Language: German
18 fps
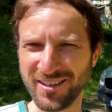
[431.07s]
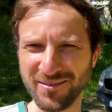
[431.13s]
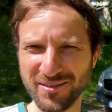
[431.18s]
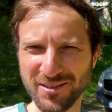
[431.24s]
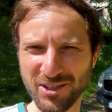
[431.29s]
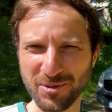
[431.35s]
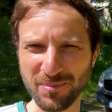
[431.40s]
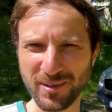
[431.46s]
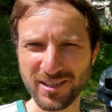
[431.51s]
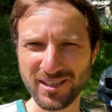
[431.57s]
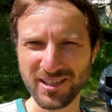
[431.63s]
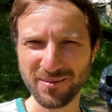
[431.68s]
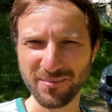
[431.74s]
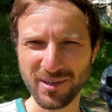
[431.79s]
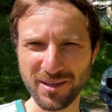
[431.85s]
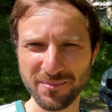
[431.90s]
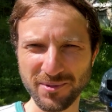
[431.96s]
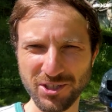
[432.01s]
Wenn sie spazieren,
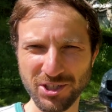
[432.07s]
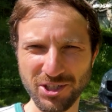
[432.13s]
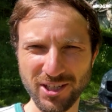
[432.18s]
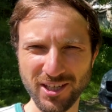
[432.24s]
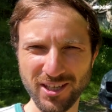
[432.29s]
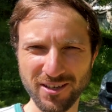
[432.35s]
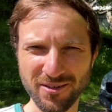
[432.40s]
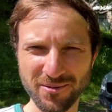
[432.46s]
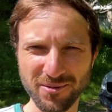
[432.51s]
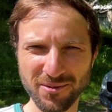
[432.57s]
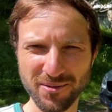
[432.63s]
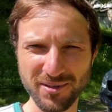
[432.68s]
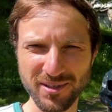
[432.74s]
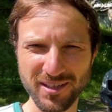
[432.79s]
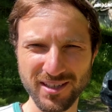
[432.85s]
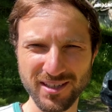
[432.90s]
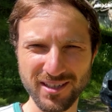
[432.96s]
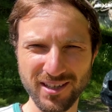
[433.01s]
bleiben sie stehen und gucken
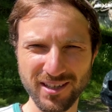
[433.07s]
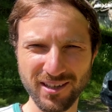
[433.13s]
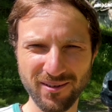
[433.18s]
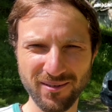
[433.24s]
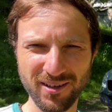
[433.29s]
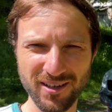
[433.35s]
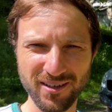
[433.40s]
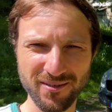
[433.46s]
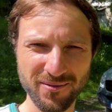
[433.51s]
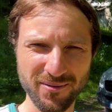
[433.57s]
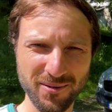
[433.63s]
sich das genau an,